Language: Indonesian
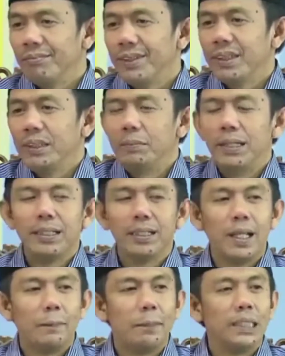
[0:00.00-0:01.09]
dibayar
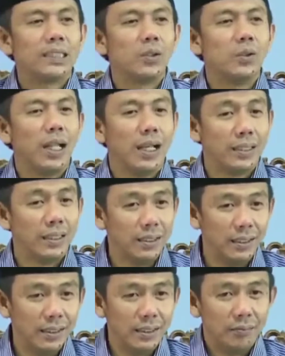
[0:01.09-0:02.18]
lah besok
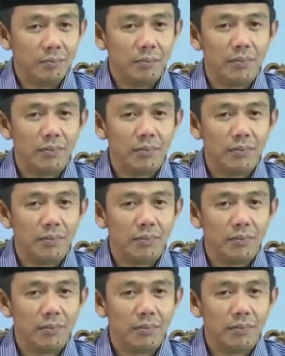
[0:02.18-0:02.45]
lagi